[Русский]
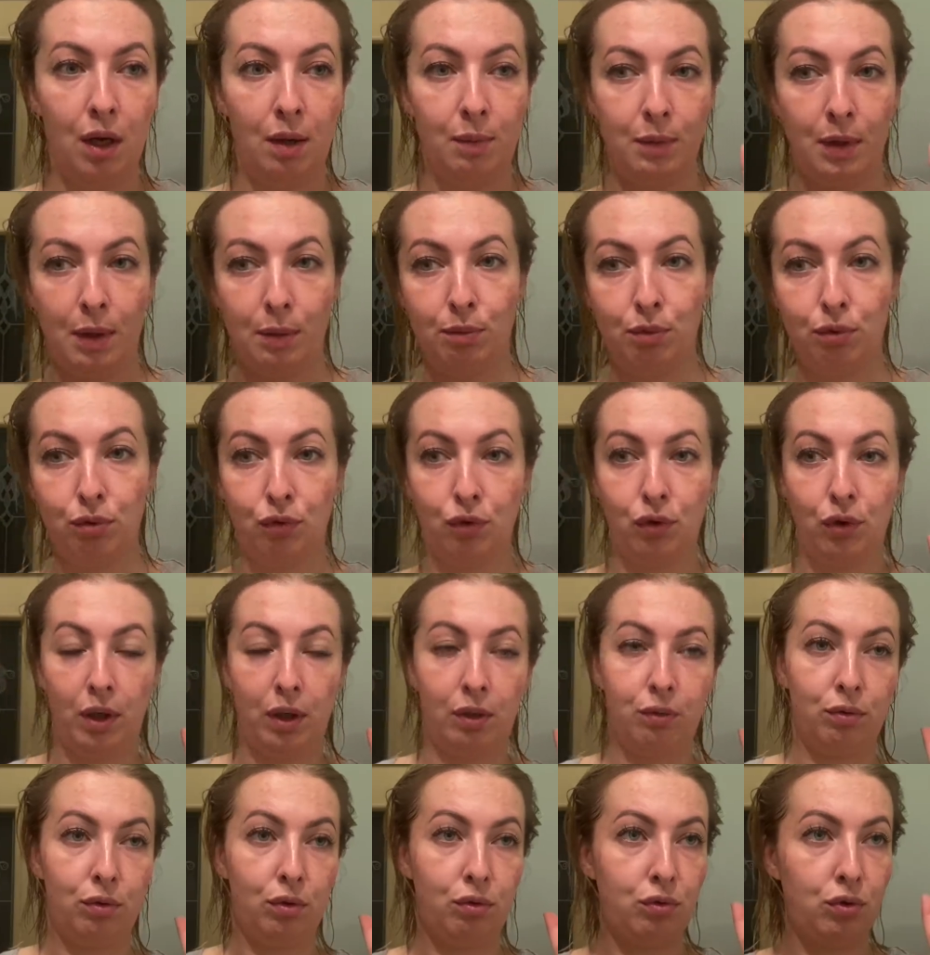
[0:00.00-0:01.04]
у меня будет вот
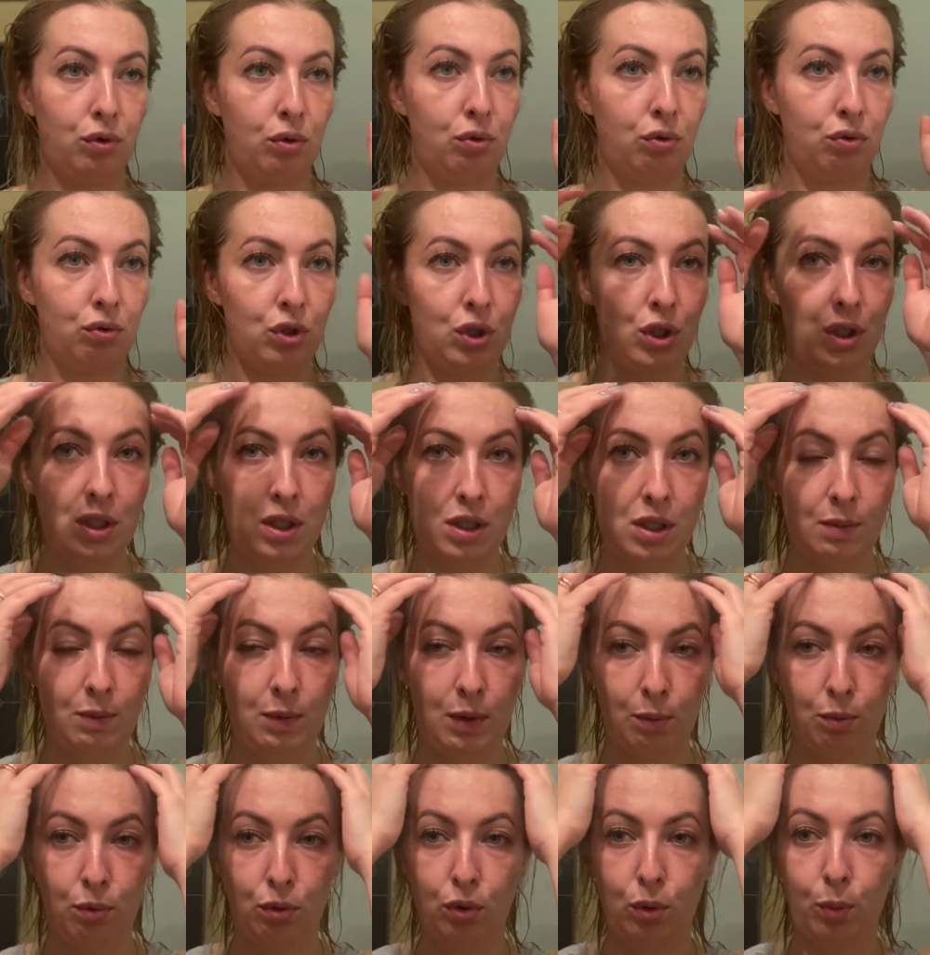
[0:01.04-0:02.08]
так вот все кружиться,
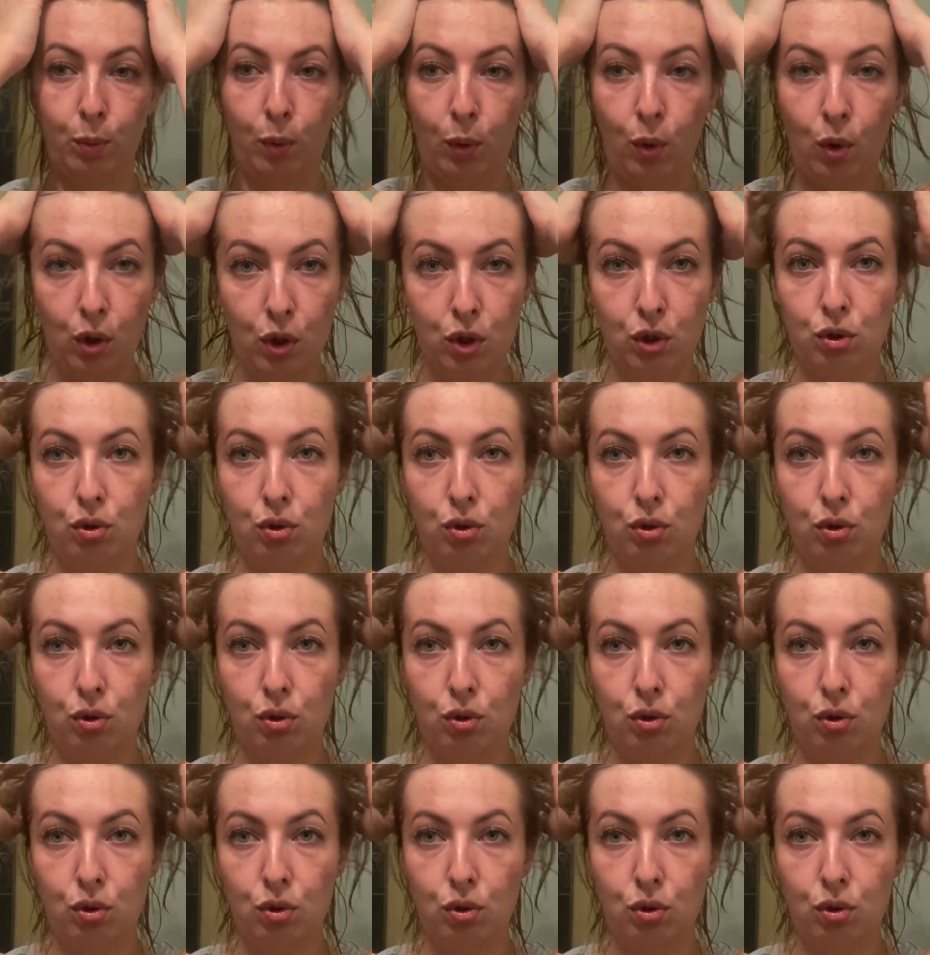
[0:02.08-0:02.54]
мне будет плохо,